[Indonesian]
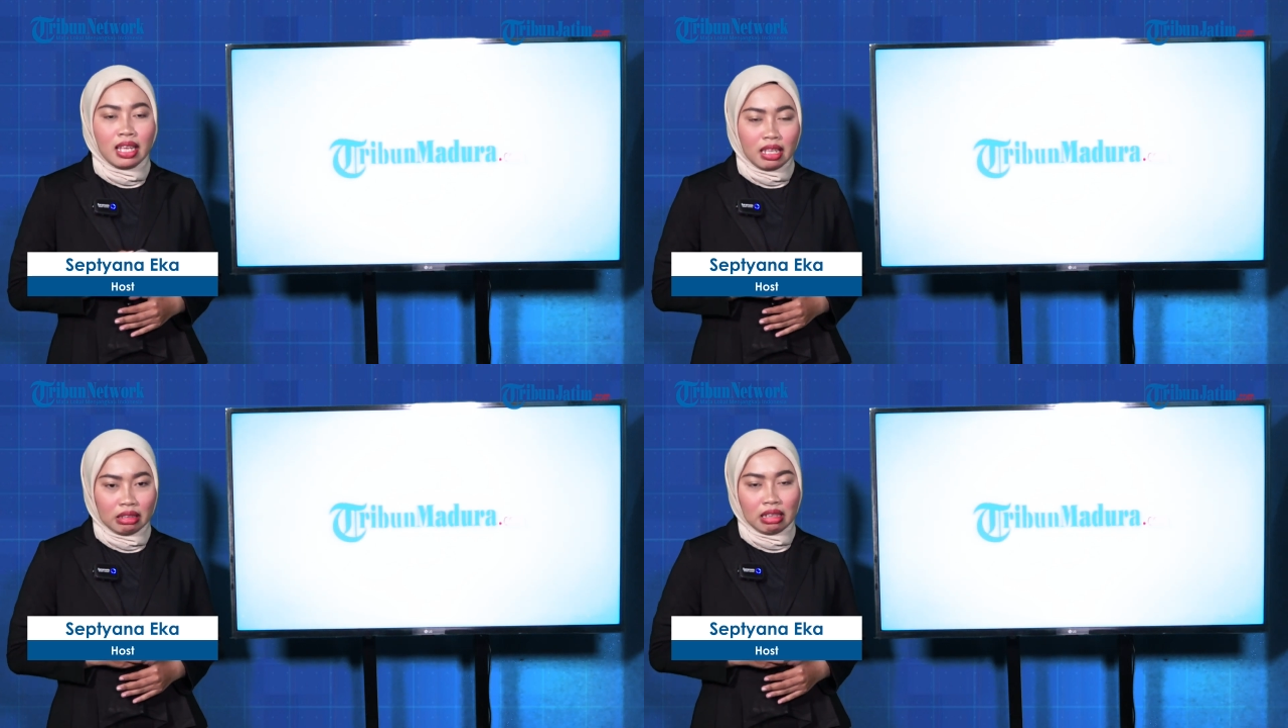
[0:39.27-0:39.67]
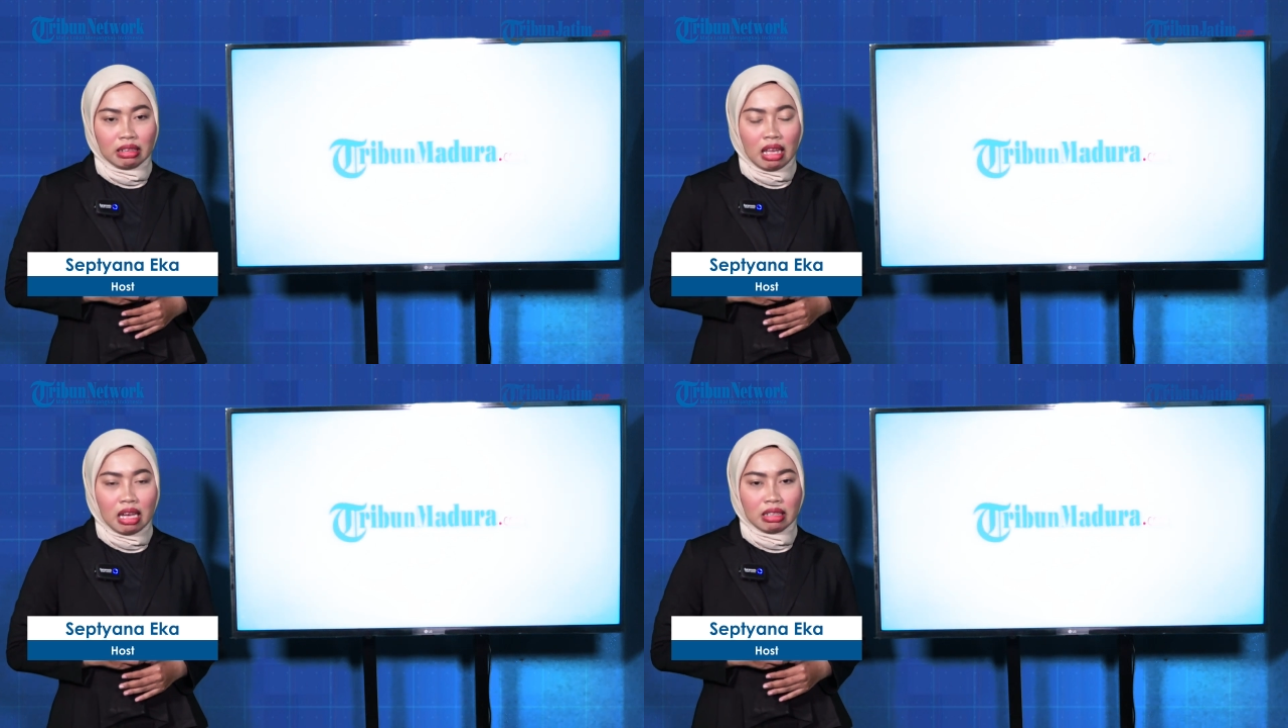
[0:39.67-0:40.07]
yang
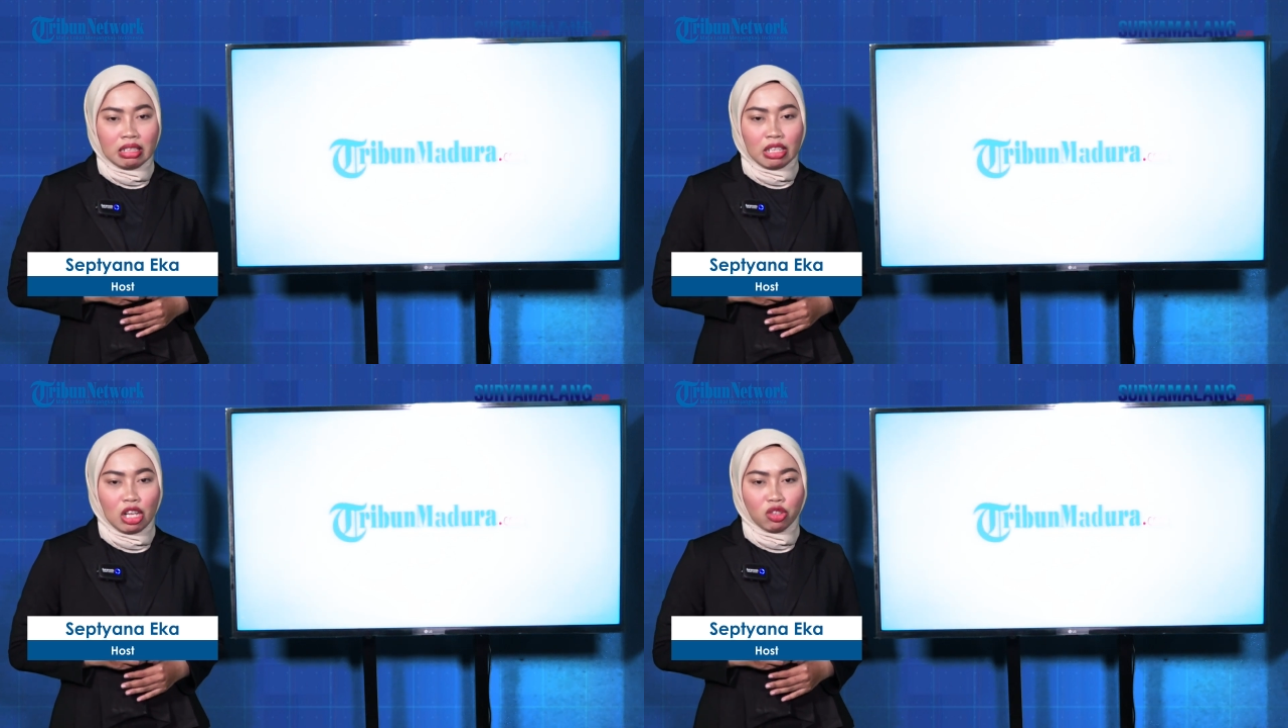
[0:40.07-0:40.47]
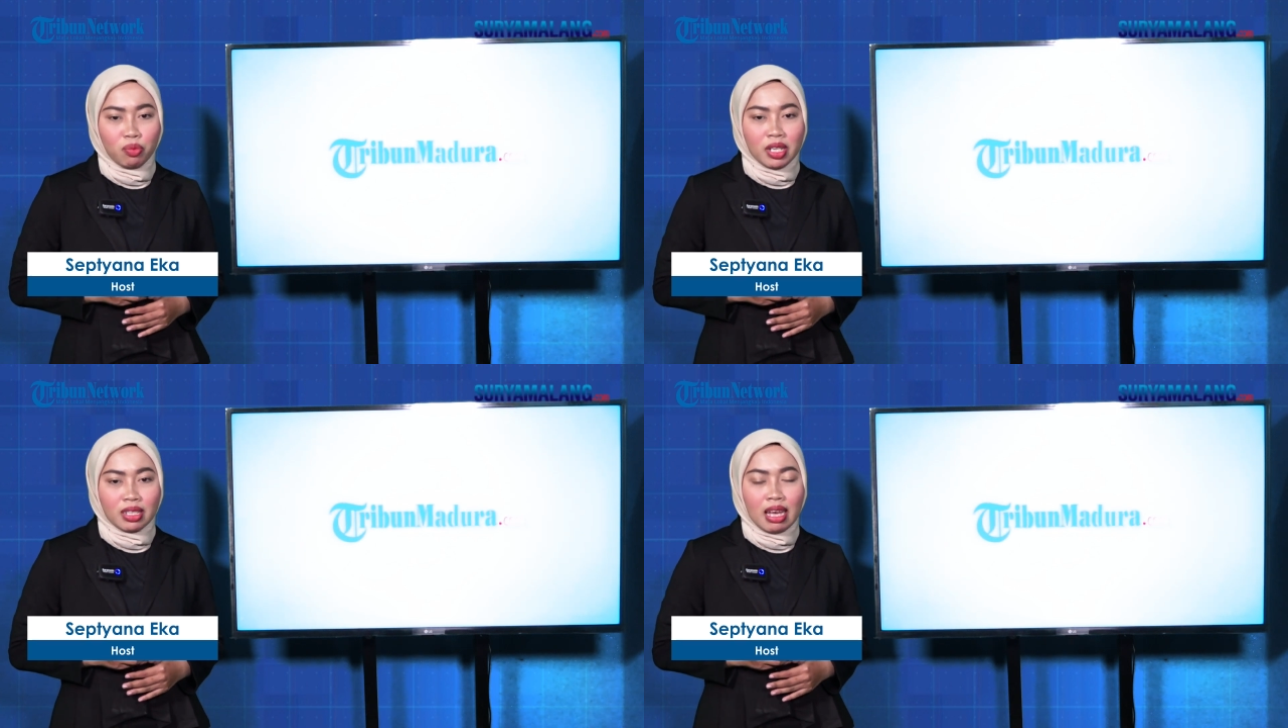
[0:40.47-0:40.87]
terletak di Jalan
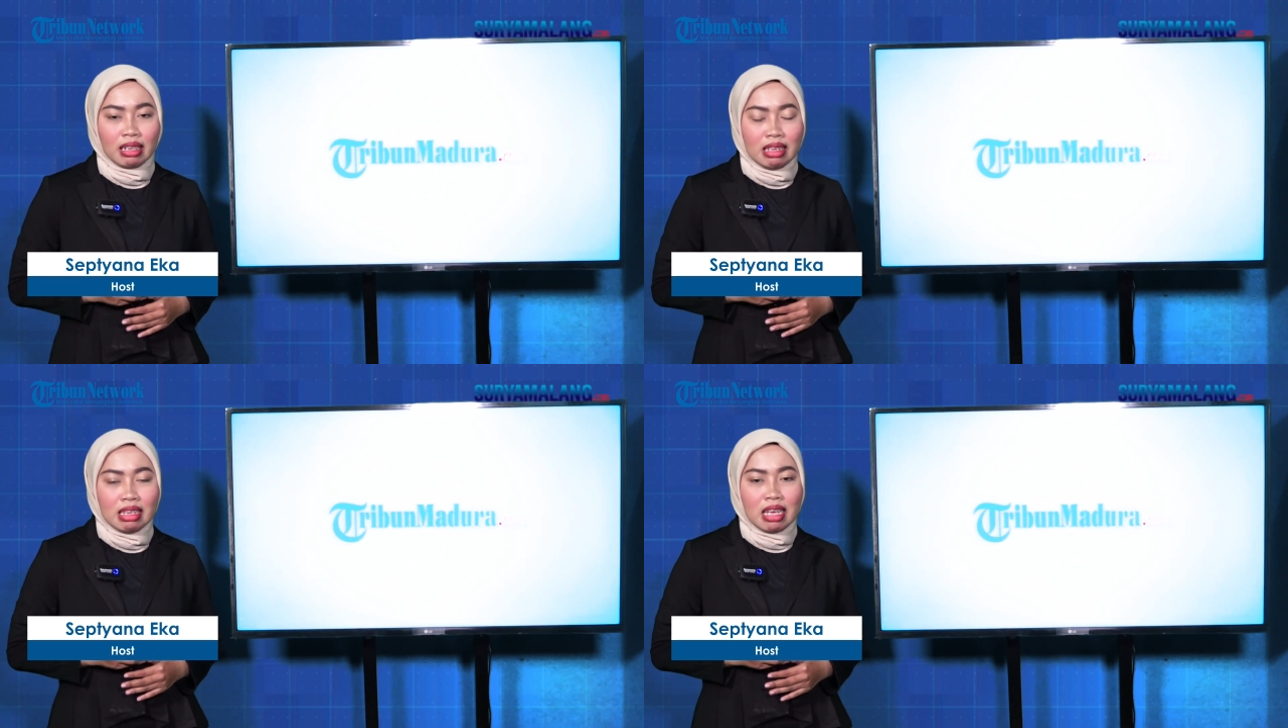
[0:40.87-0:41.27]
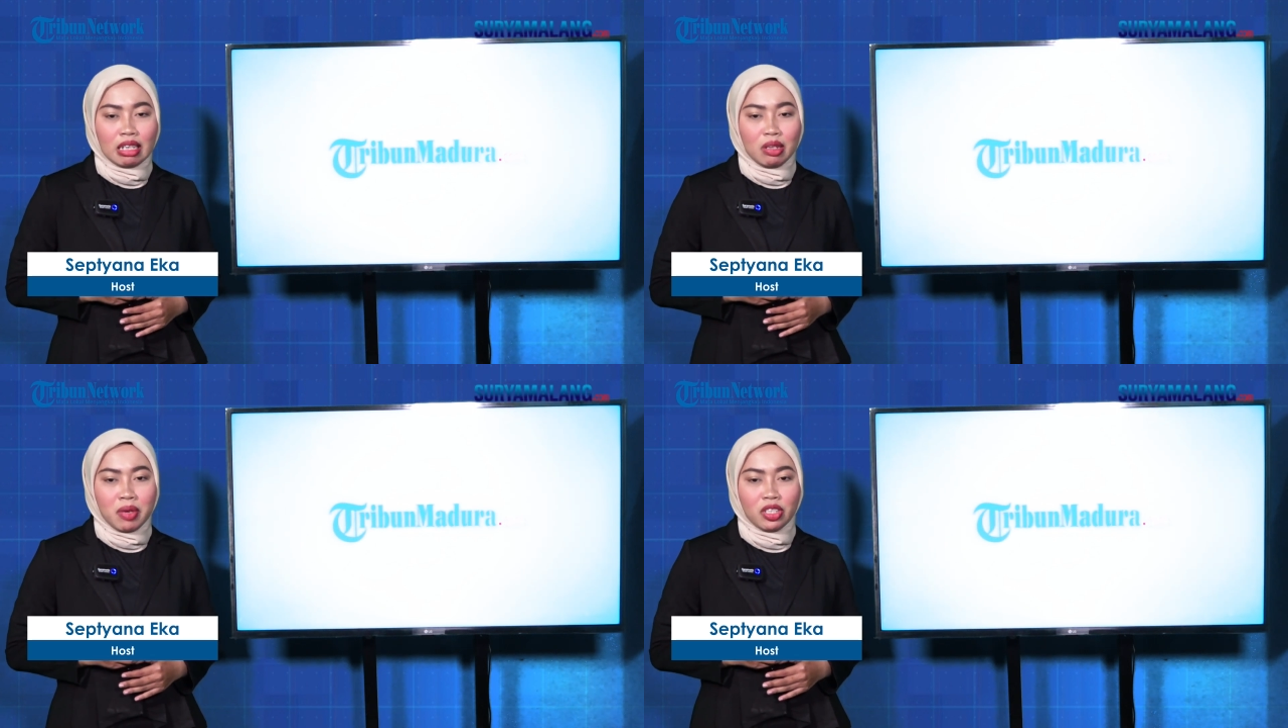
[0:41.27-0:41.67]
Sumbersari,
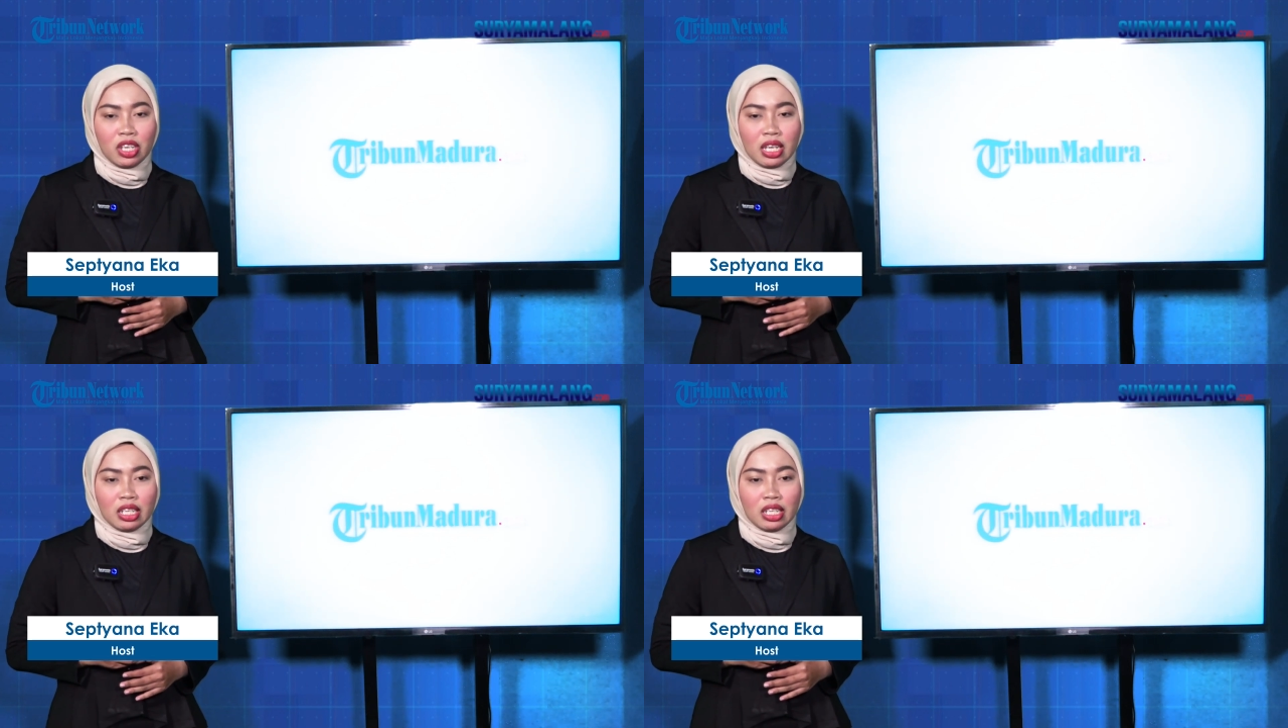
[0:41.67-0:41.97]
Gang 5C,